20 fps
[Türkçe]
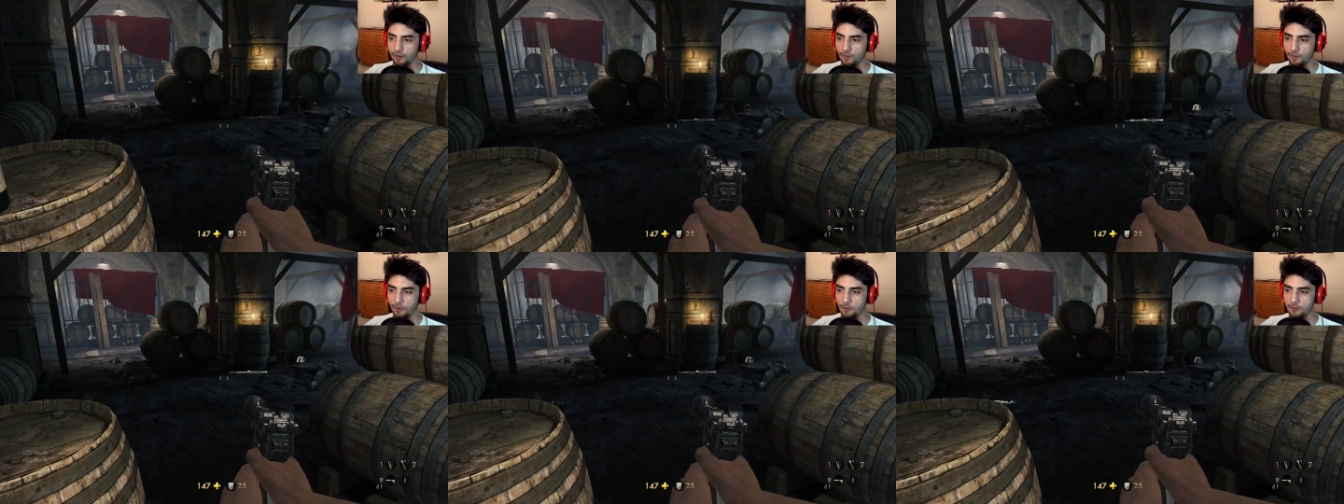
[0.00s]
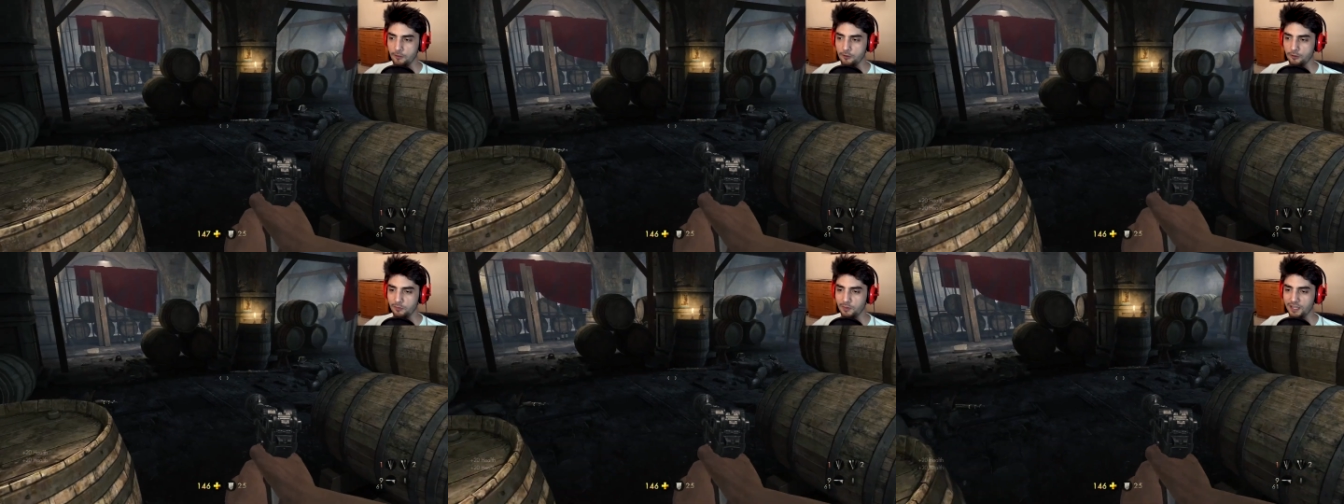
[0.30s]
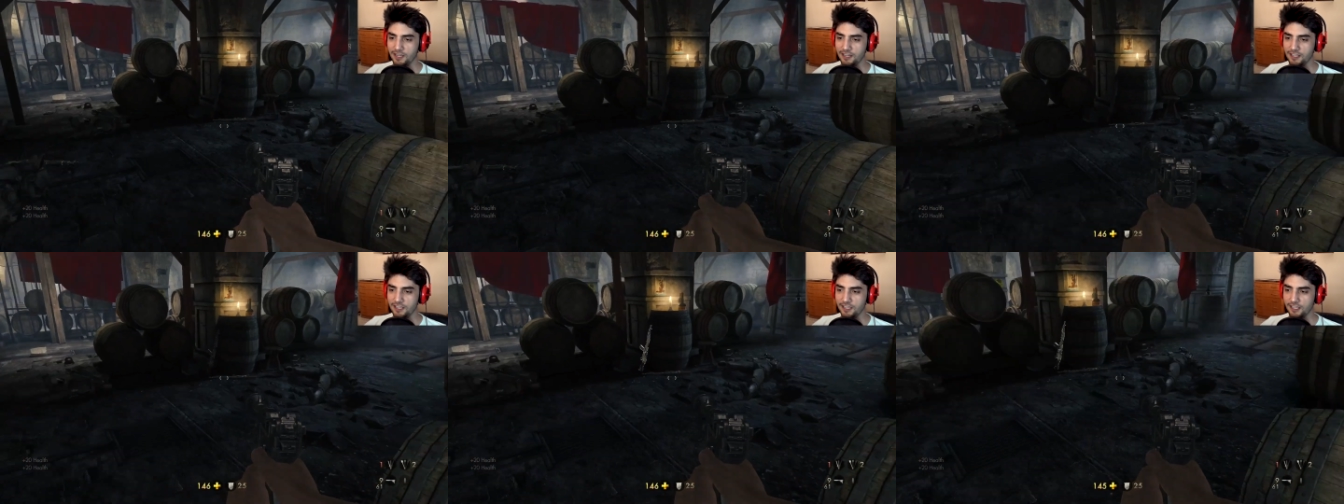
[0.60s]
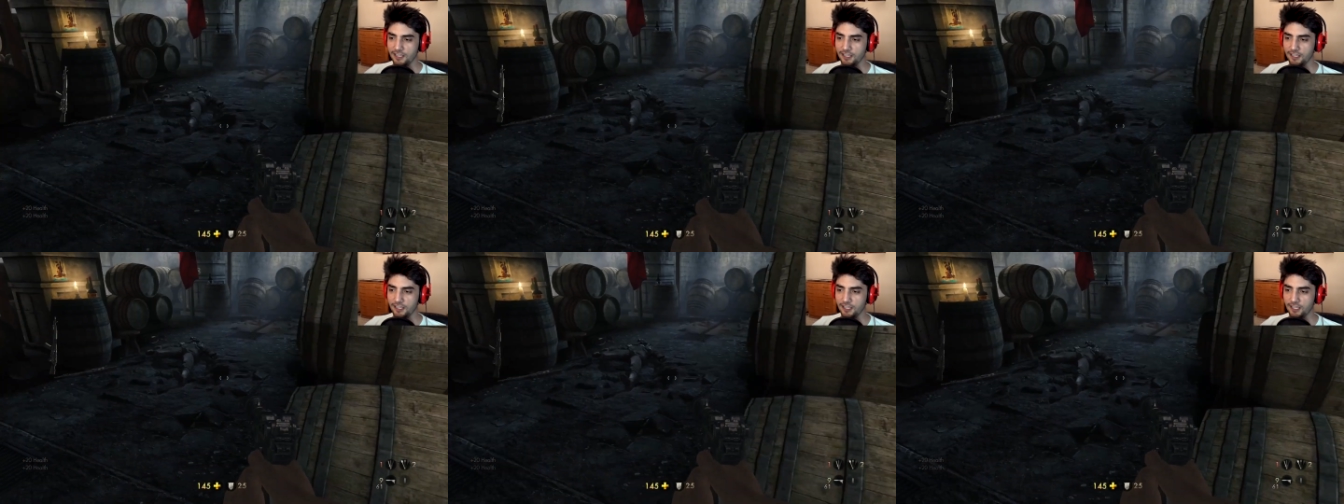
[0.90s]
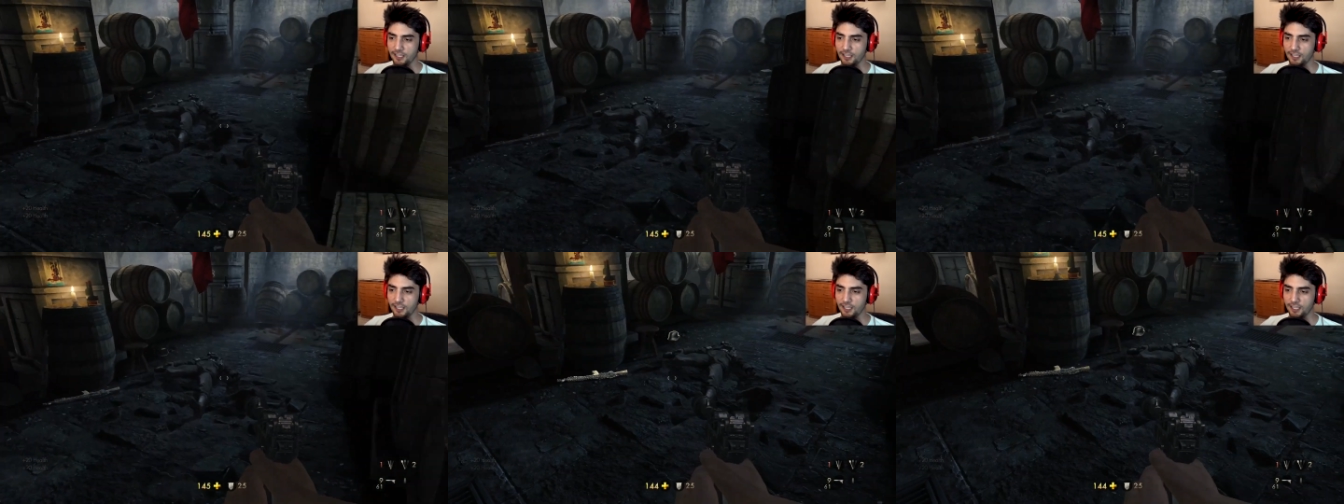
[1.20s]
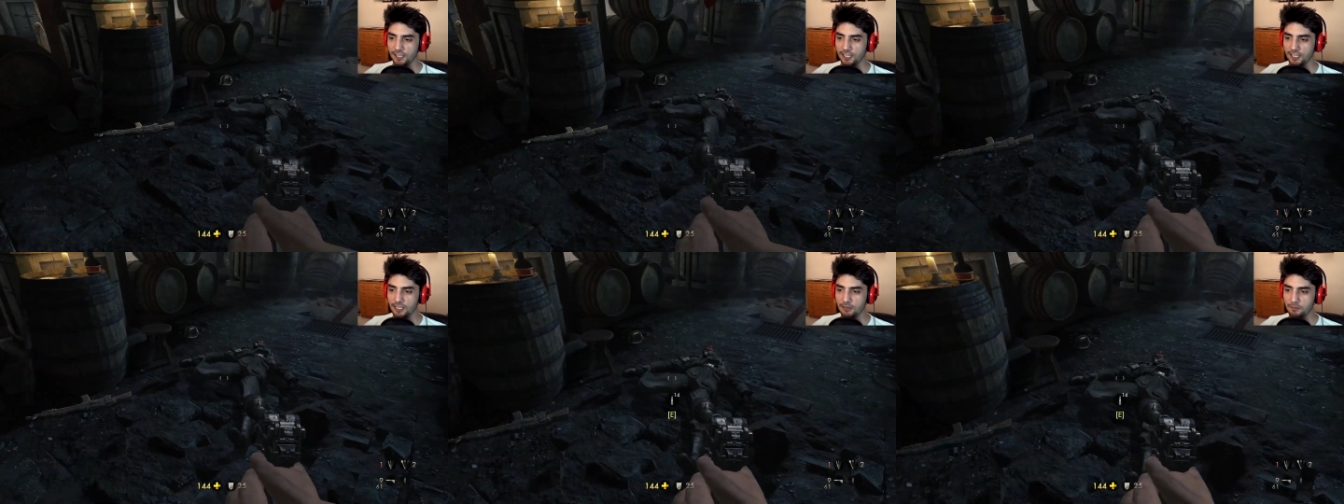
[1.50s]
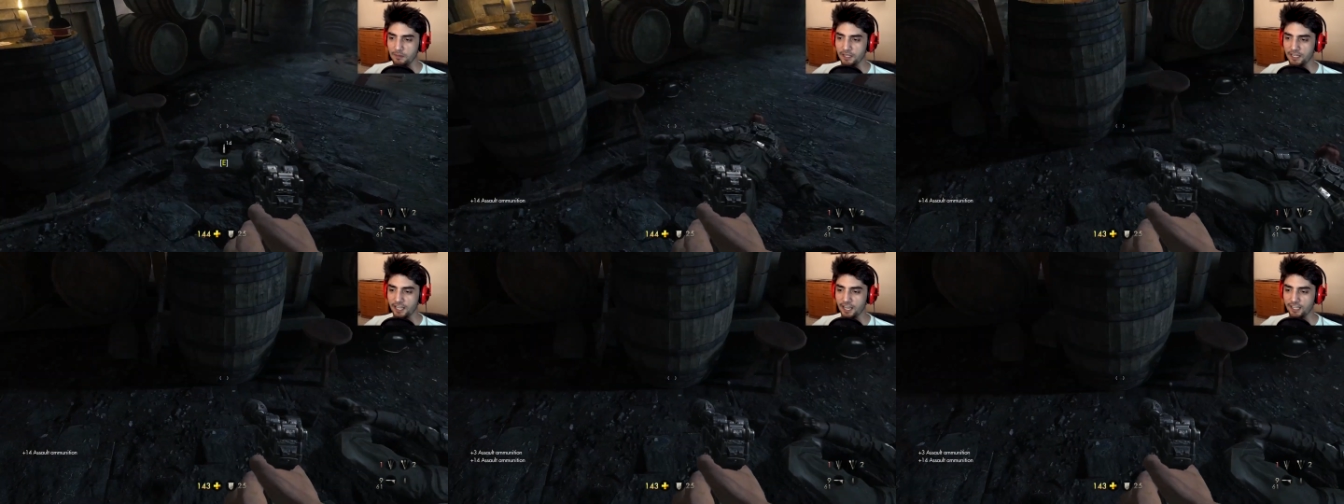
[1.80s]
Öldür beni.
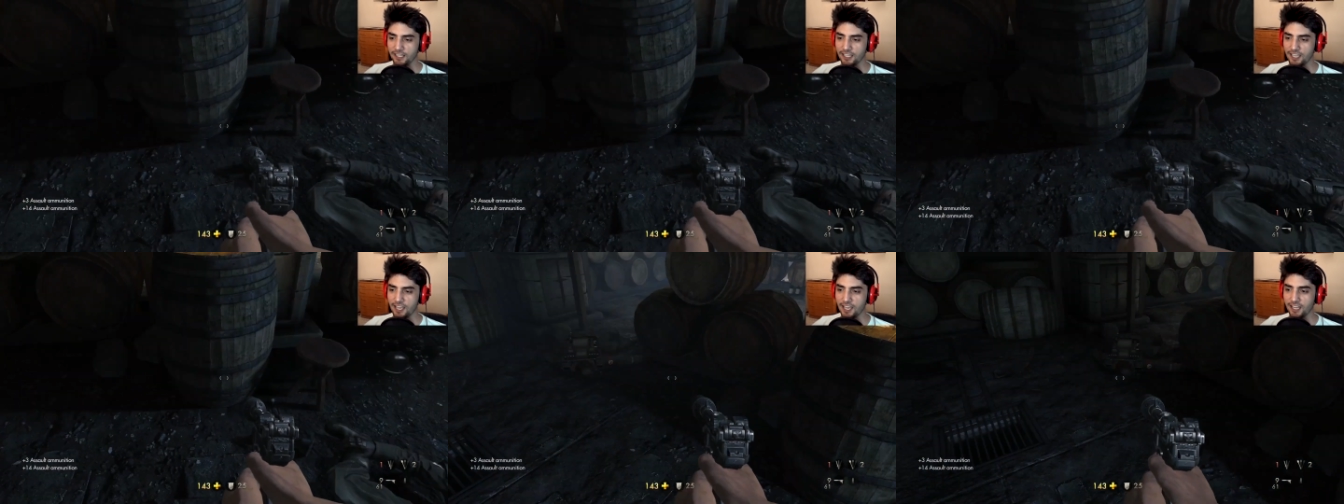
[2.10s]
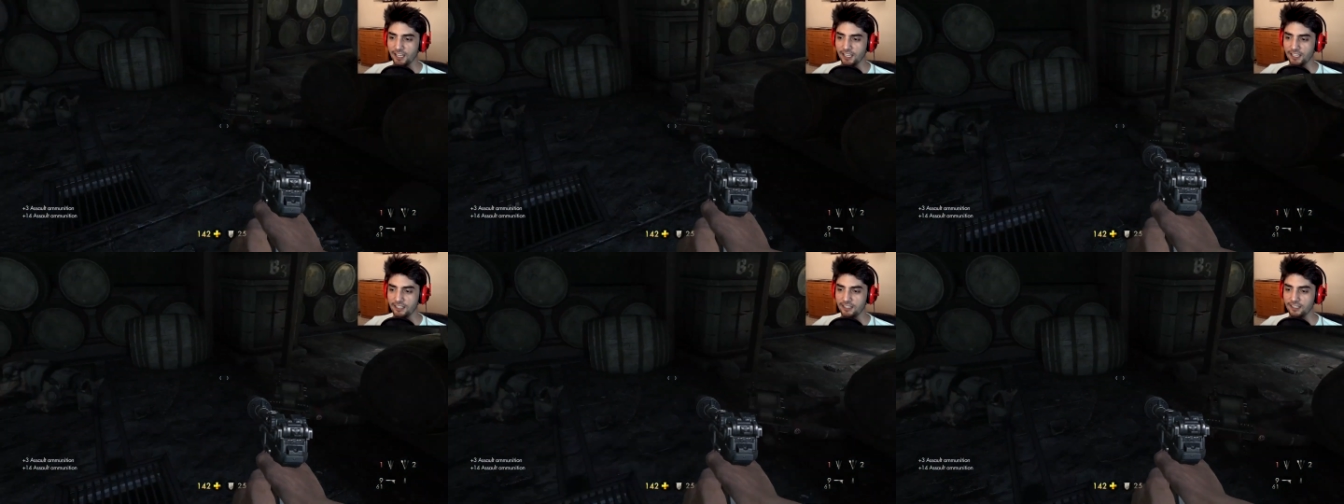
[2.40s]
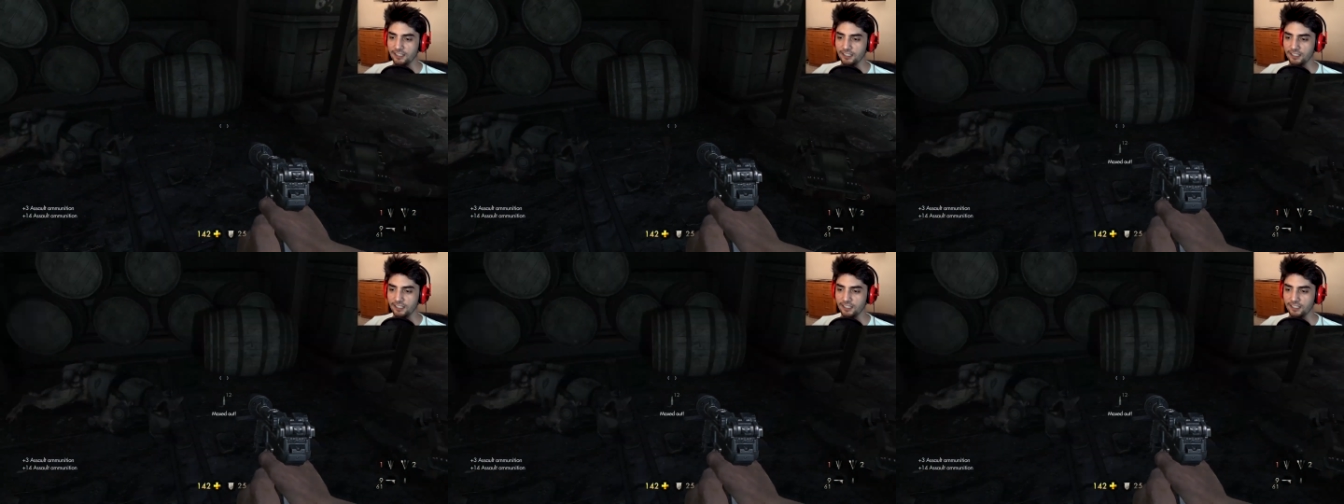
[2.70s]
Ich bin agen.